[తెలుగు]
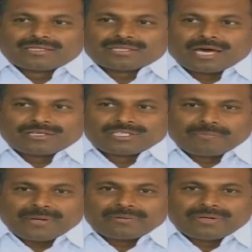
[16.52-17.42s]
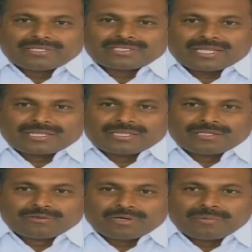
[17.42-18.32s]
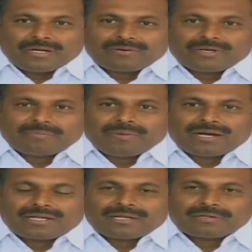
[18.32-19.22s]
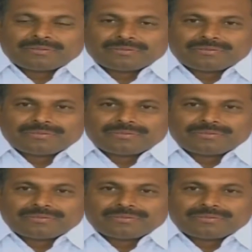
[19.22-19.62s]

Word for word: తాను చెప్పేటువంటి సత్య దూరమైనటువంటి మాటలకు